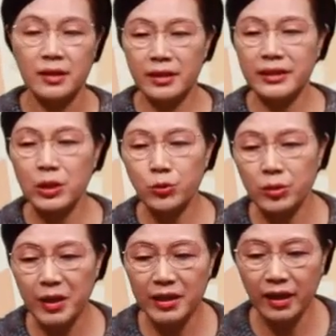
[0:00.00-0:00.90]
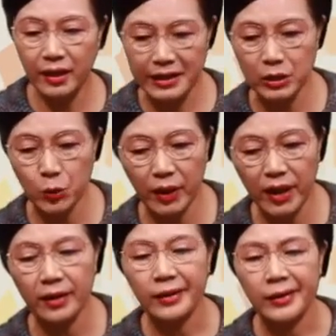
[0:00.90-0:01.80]
그래서 예수님이 이 땅에 계시는
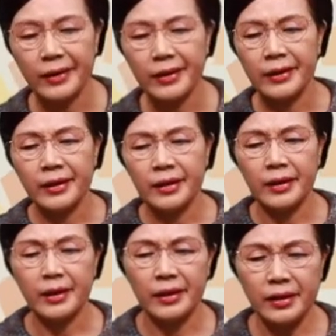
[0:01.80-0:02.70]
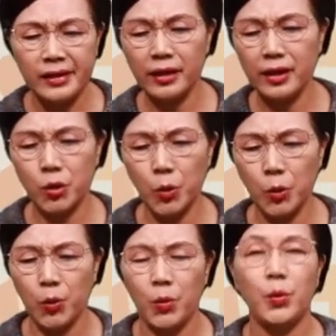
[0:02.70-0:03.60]
동안에 예, 이
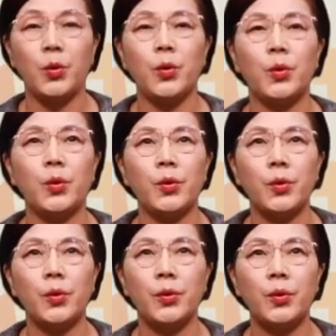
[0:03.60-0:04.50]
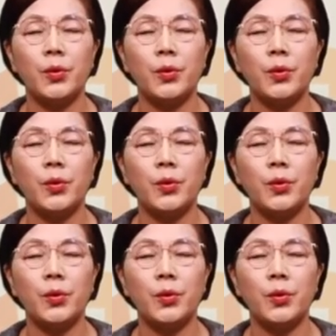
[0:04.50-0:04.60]
땅에서도 뭐, 어, 어,